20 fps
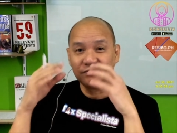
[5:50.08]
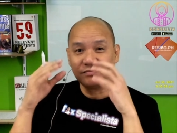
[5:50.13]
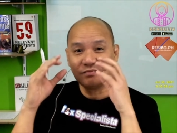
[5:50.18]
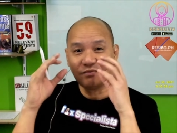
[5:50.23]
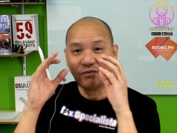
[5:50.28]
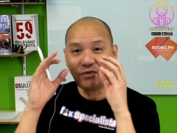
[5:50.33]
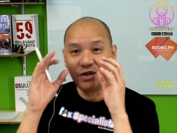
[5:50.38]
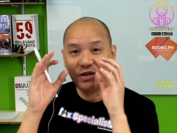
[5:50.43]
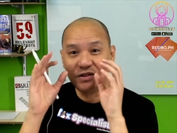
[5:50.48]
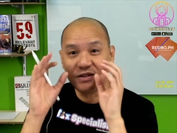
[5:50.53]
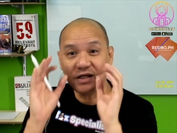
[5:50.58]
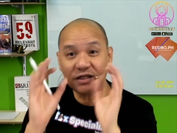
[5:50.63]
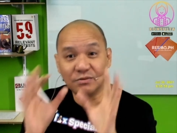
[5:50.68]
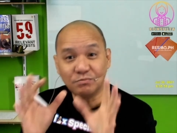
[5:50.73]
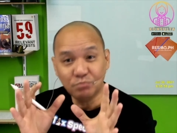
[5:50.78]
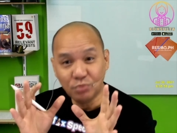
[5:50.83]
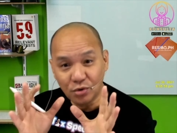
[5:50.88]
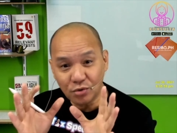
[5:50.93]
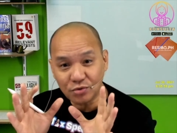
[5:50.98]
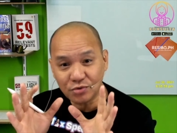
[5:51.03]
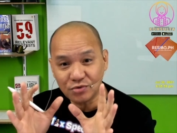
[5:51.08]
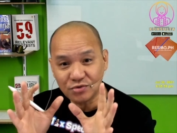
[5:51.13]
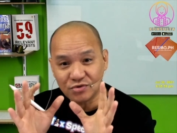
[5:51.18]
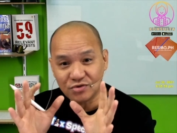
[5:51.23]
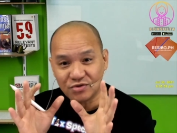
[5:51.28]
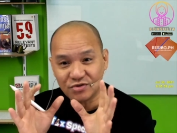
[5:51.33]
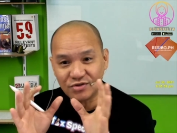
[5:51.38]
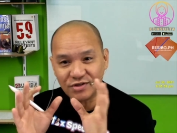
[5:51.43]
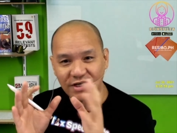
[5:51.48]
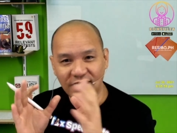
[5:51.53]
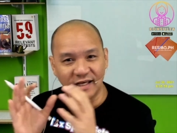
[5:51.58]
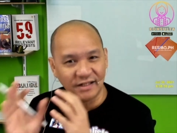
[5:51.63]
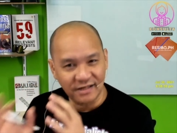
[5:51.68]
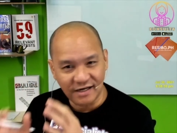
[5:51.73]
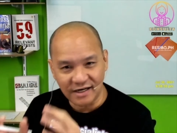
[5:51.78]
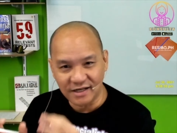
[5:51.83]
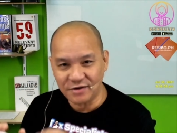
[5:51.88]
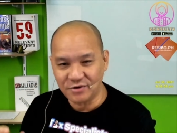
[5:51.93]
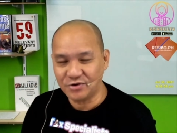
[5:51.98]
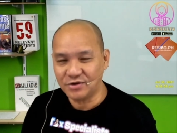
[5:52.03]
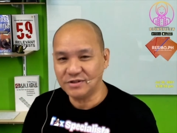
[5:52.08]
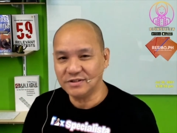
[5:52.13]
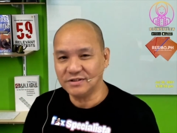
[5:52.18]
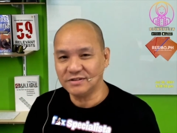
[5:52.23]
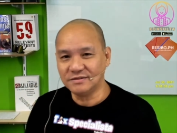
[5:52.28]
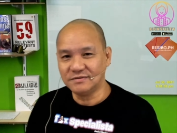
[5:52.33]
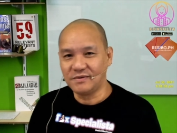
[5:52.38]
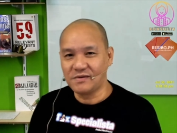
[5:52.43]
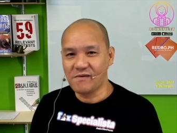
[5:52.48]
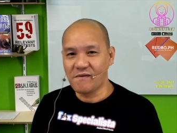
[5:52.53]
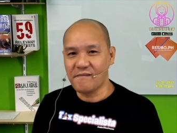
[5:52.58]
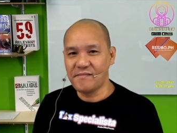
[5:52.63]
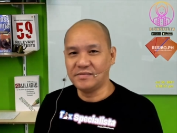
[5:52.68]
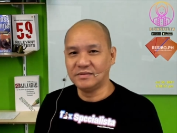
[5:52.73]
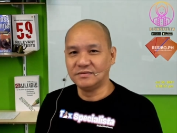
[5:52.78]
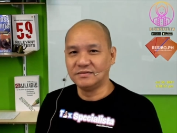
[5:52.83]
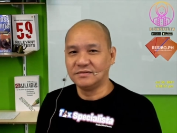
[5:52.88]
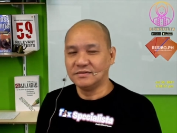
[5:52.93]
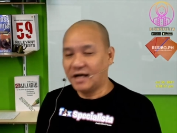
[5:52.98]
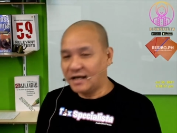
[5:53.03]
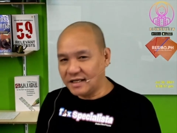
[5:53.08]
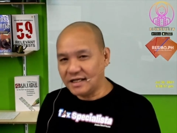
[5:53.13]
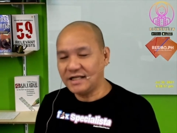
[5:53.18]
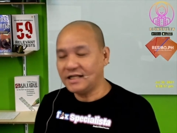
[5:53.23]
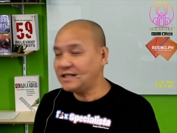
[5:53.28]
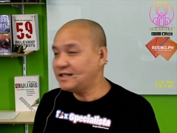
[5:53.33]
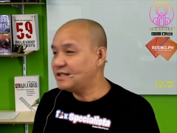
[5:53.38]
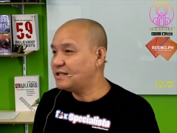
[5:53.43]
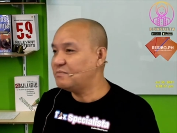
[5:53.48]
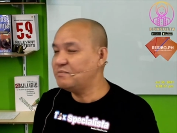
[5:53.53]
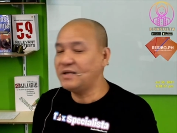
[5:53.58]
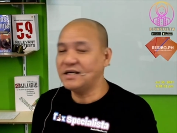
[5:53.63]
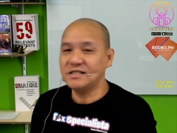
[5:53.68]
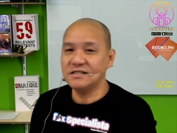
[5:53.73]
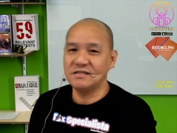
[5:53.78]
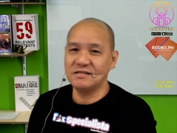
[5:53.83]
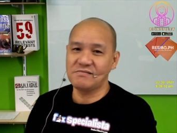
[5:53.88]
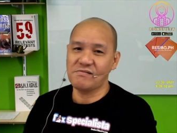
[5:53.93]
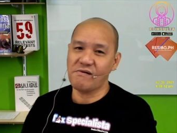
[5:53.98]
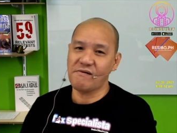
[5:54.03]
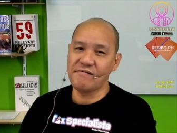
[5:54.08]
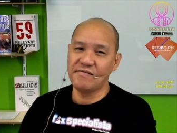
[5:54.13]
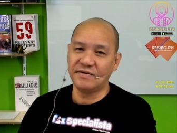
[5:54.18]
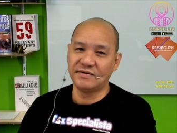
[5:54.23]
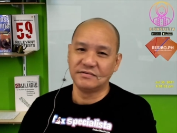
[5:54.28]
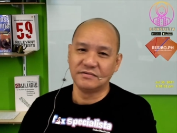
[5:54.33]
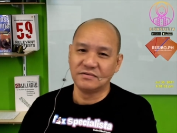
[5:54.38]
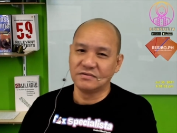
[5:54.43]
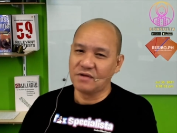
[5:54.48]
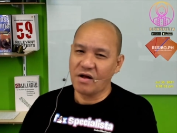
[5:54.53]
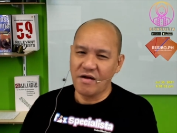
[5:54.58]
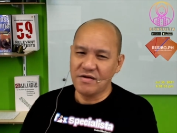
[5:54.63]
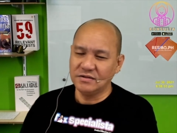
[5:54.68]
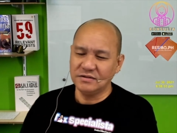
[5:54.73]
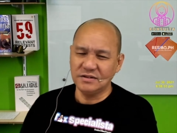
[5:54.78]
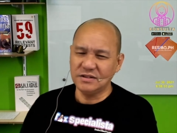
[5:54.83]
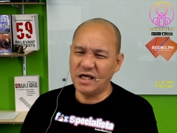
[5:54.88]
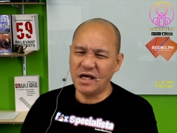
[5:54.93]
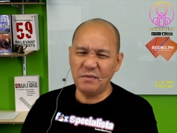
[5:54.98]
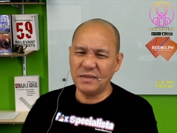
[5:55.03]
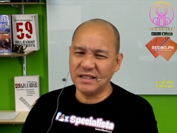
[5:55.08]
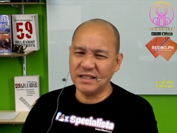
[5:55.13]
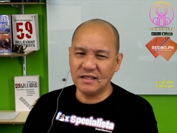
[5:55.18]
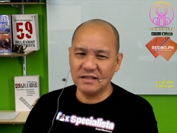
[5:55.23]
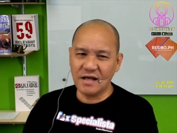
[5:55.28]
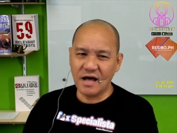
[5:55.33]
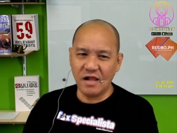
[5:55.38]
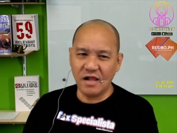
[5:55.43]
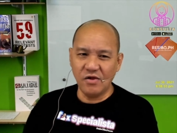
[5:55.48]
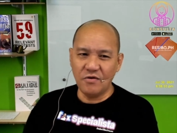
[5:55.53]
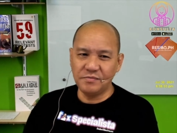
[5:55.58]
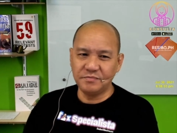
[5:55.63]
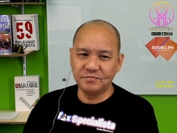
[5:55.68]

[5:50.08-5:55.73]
sa books and records. Yan ang the best. Hindi kayo matatalo.